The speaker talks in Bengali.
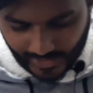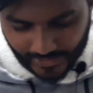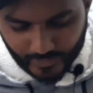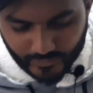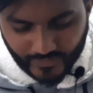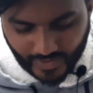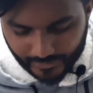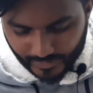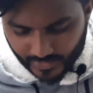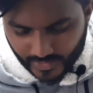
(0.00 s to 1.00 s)
আইফোন
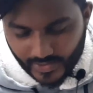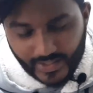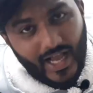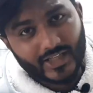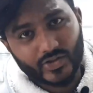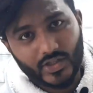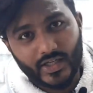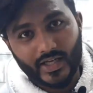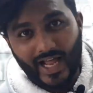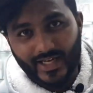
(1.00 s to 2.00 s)
ফাইভ এ আসলে
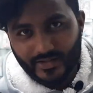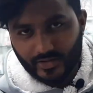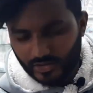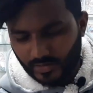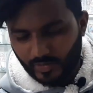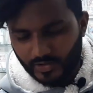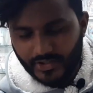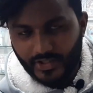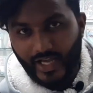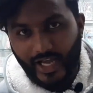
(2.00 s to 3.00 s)
আরেকটা কথা বলিনি